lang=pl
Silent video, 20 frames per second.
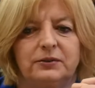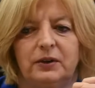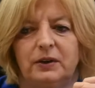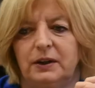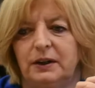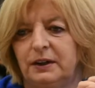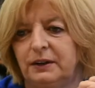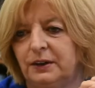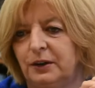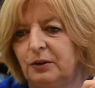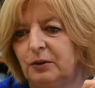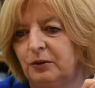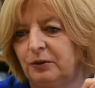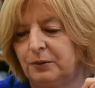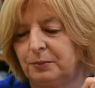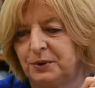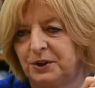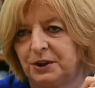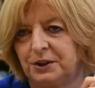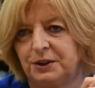zwolenników
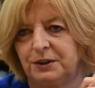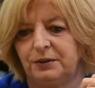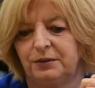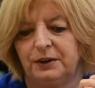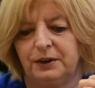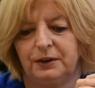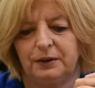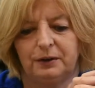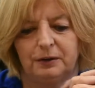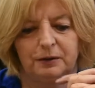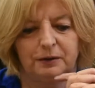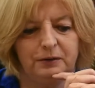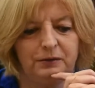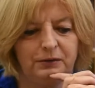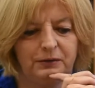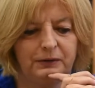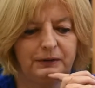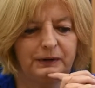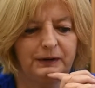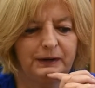i przeciwników.
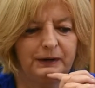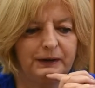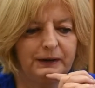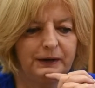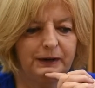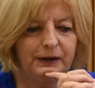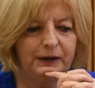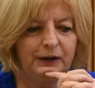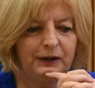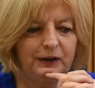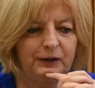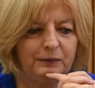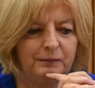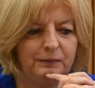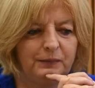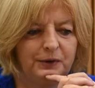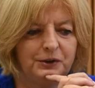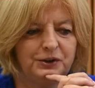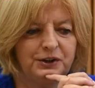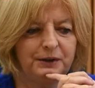
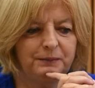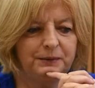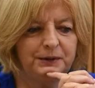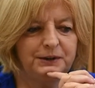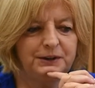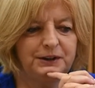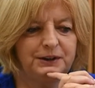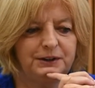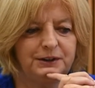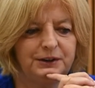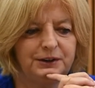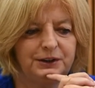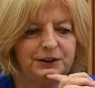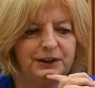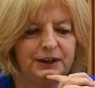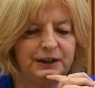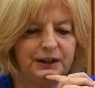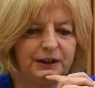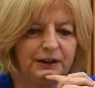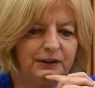Można powiedzieć coś
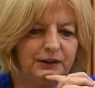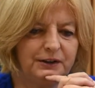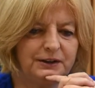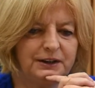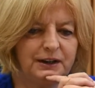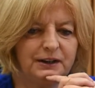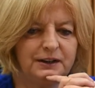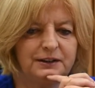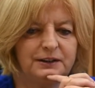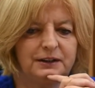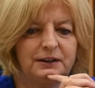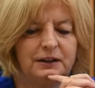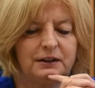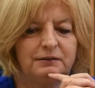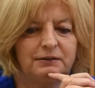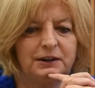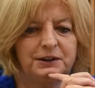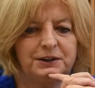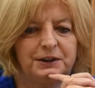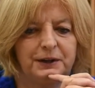takiego i
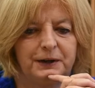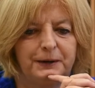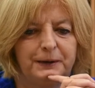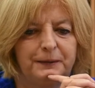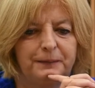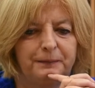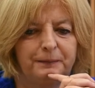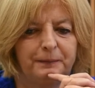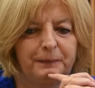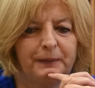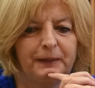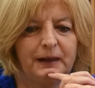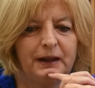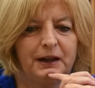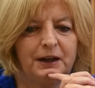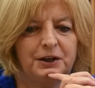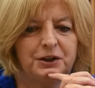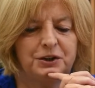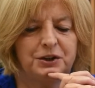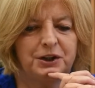zaryzykować,
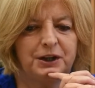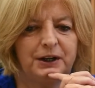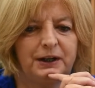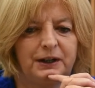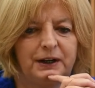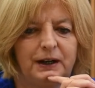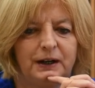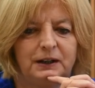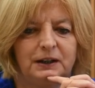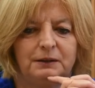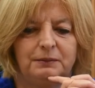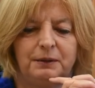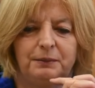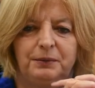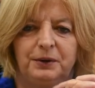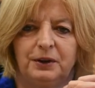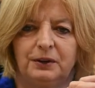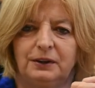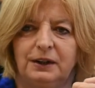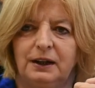mm, że jak gdyby
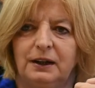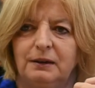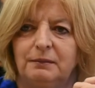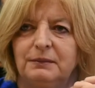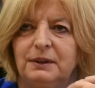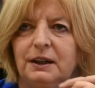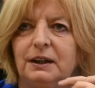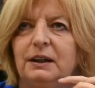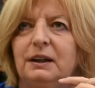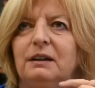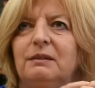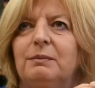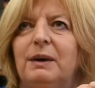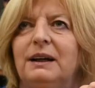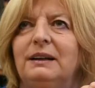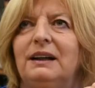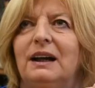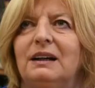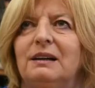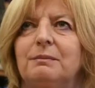pionierem takich
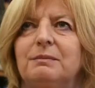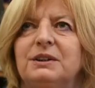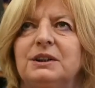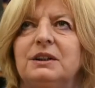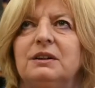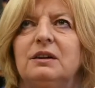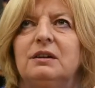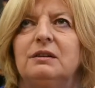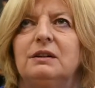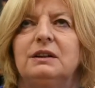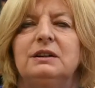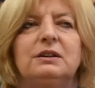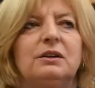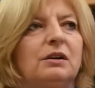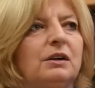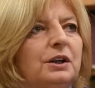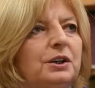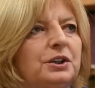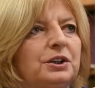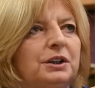badań
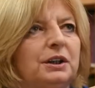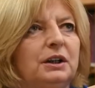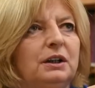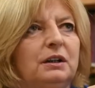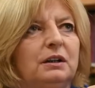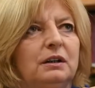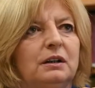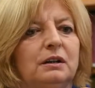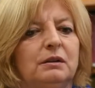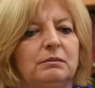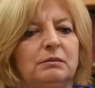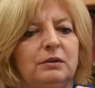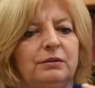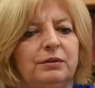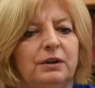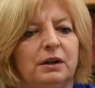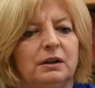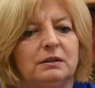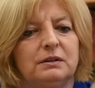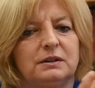psychohistorycznych,
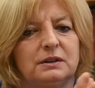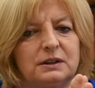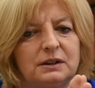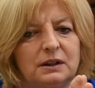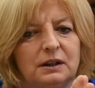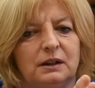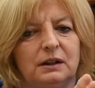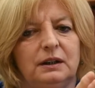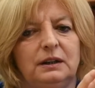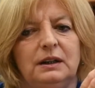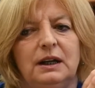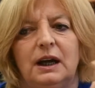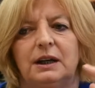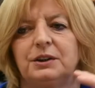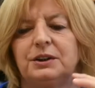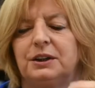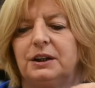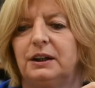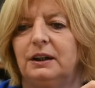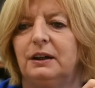mówiąc
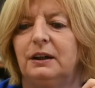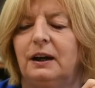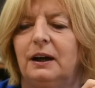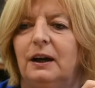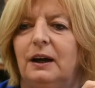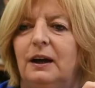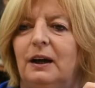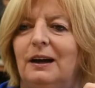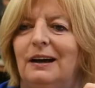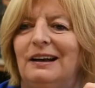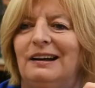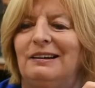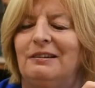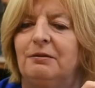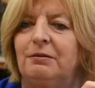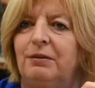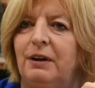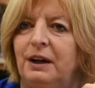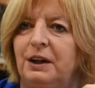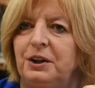inaczej,
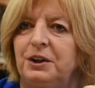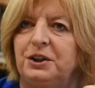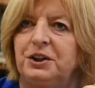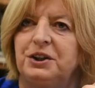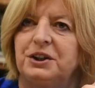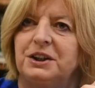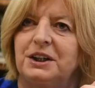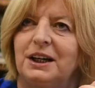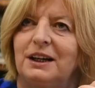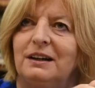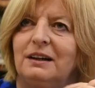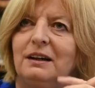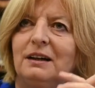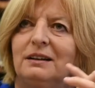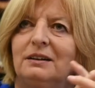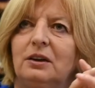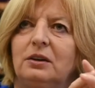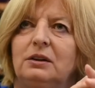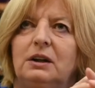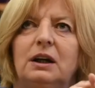wejście
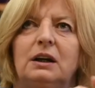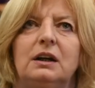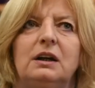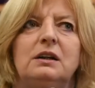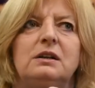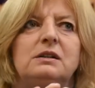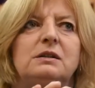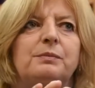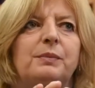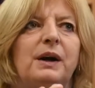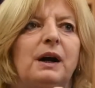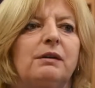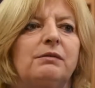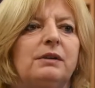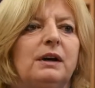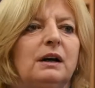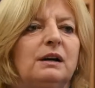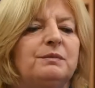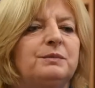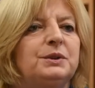do takich spraw
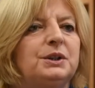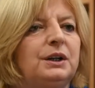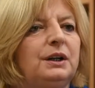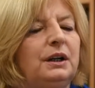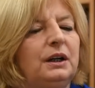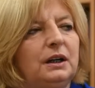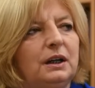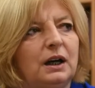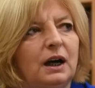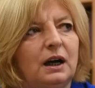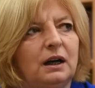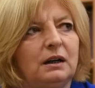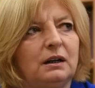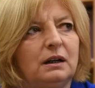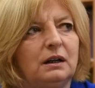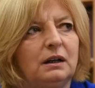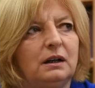jak psychika,